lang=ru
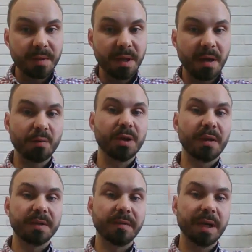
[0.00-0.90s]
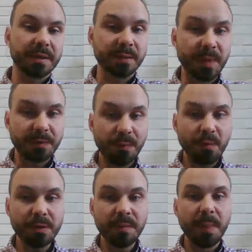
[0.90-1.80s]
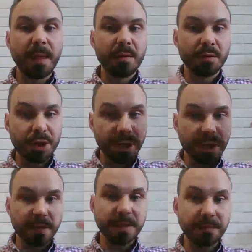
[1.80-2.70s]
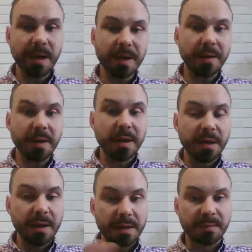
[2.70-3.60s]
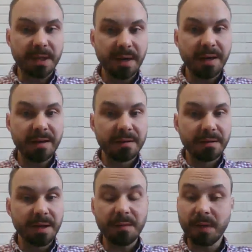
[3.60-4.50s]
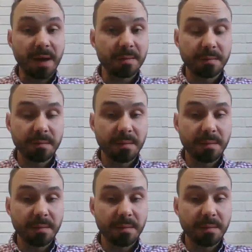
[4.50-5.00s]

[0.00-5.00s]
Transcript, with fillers: да, куда вставлялся смартфон, ученики надевали и смотрели не VR,